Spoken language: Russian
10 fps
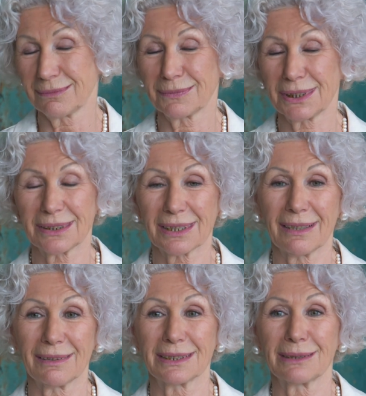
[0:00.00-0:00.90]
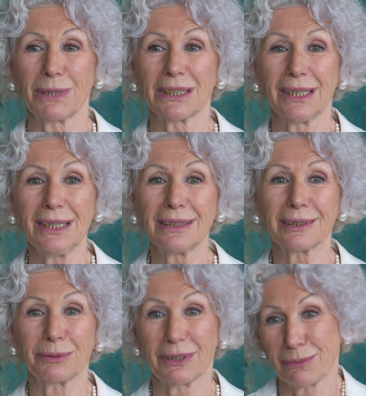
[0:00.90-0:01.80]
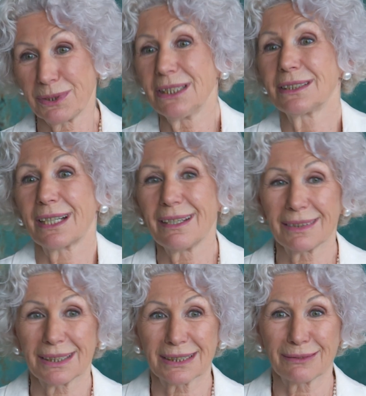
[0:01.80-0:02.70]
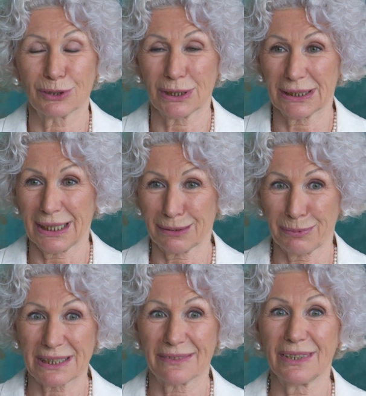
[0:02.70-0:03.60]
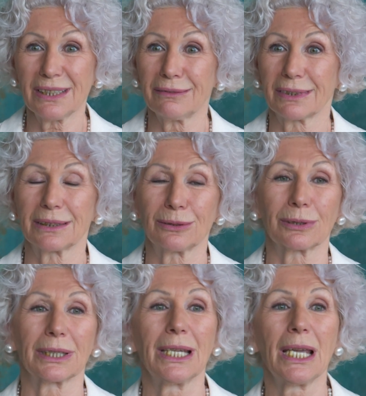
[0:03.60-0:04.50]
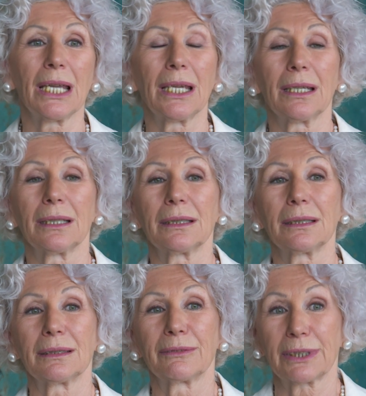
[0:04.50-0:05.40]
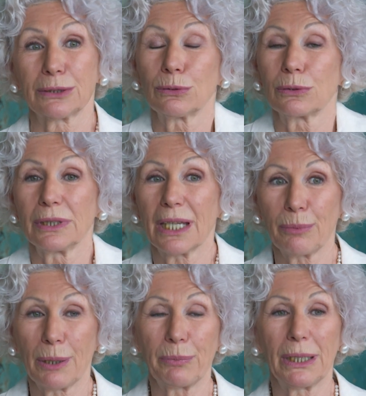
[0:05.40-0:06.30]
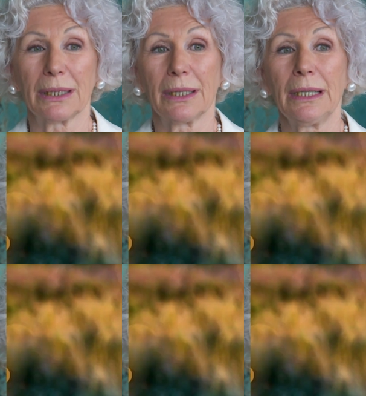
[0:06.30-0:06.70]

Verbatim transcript: мне нравился моделинг, мне вообще нравилась вот эта атмосфера, в которой Э, в которую я попала.